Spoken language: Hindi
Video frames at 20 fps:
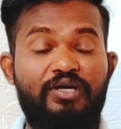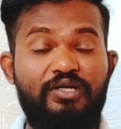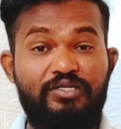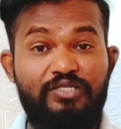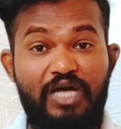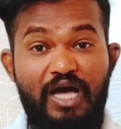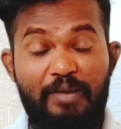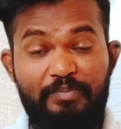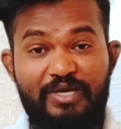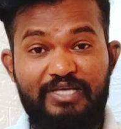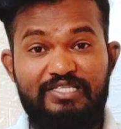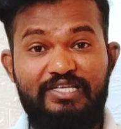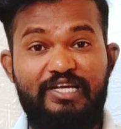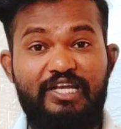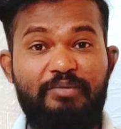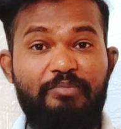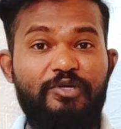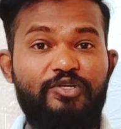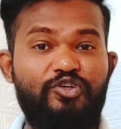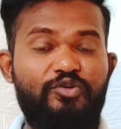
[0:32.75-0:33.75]
चाहे आपके
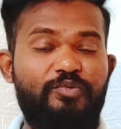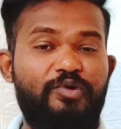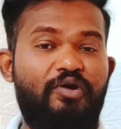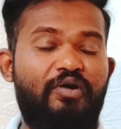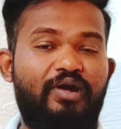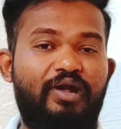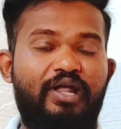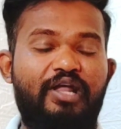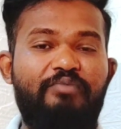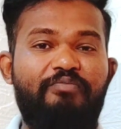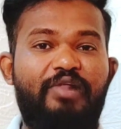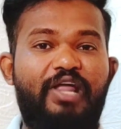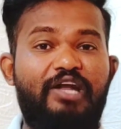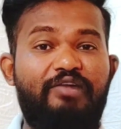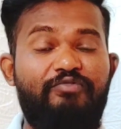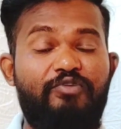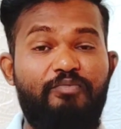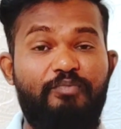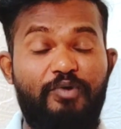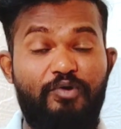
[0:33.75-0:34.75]
सिटी में जो भी ऑनलाइन
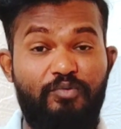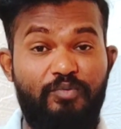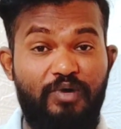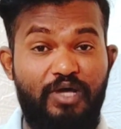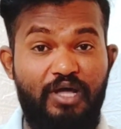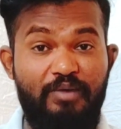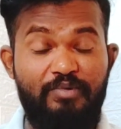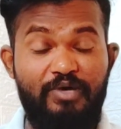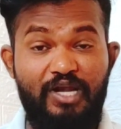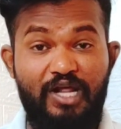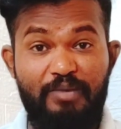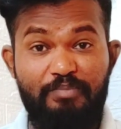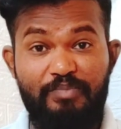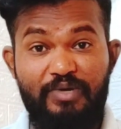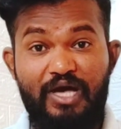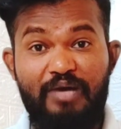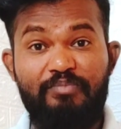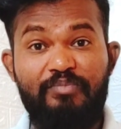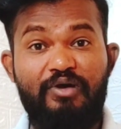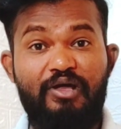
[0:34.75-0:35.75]
प्लेटफॉर्म के ऊपर अगर आप
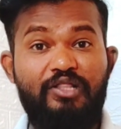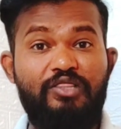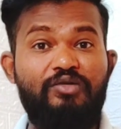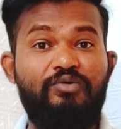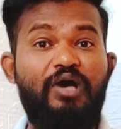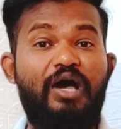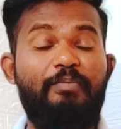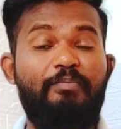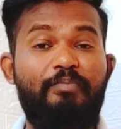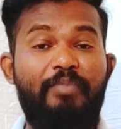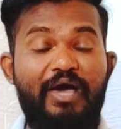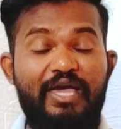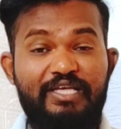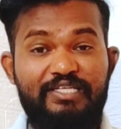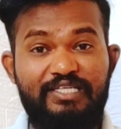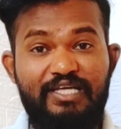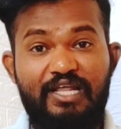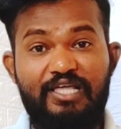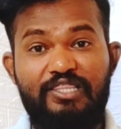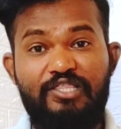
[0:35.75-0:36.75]
काम करते हो आप बाइक
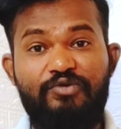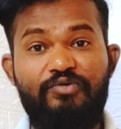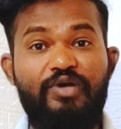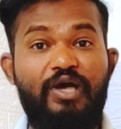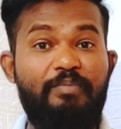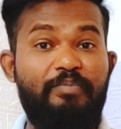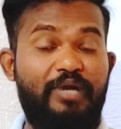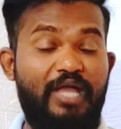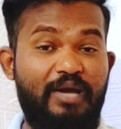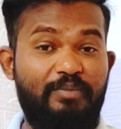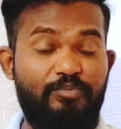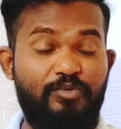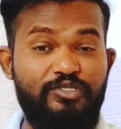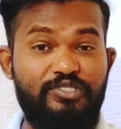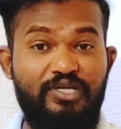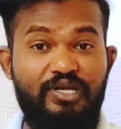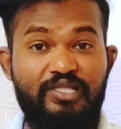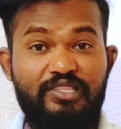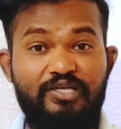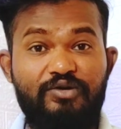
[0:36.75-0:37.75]
चलाते हो आप टेम्पो
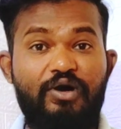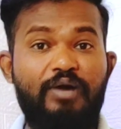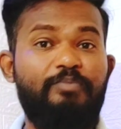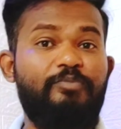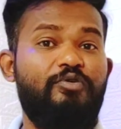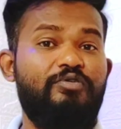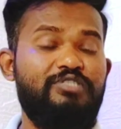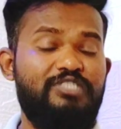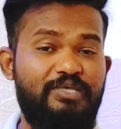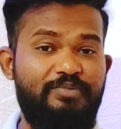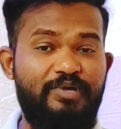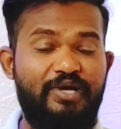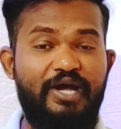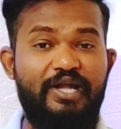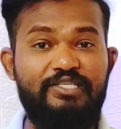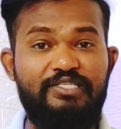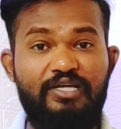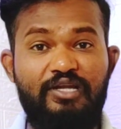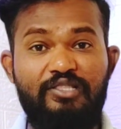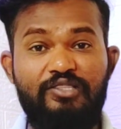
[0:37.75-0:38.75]
चलाते हो आप कौन सी भी गाड़ी
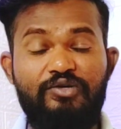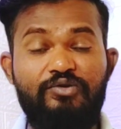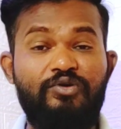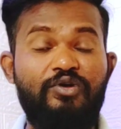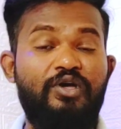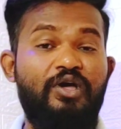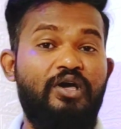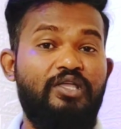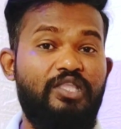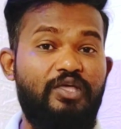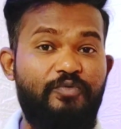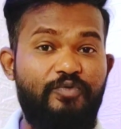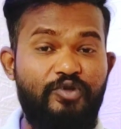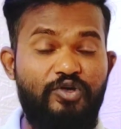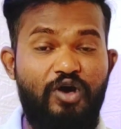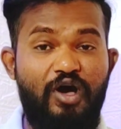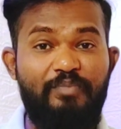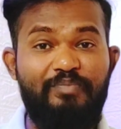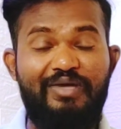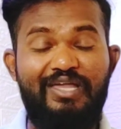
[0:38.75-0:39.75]
चलाते हो तो वीडियो
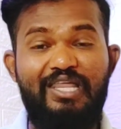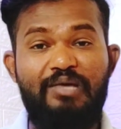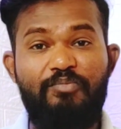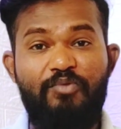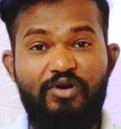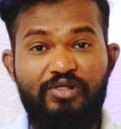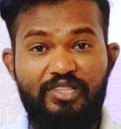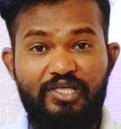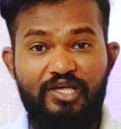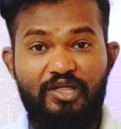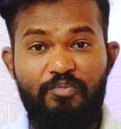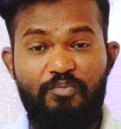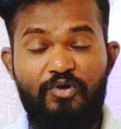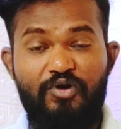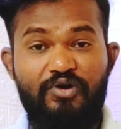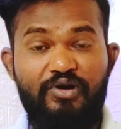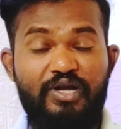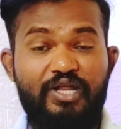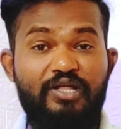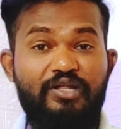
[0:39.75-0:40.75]
आपके लिए बहुत ही
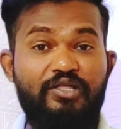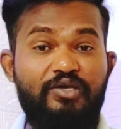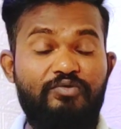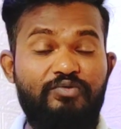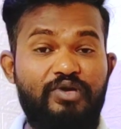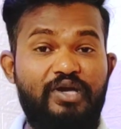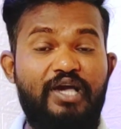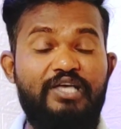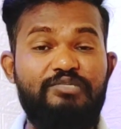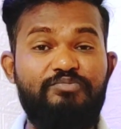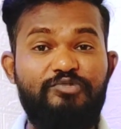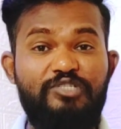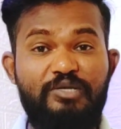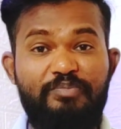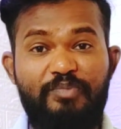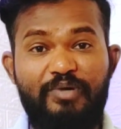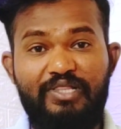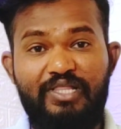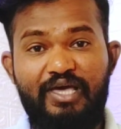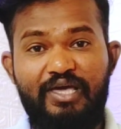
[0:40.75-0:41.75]
इंपॉर्टेंट है क्योंकि गाइज मुझे
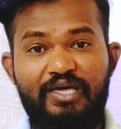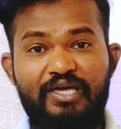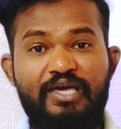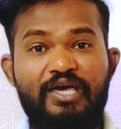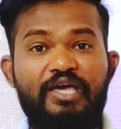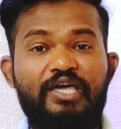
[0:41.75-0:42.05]
पता है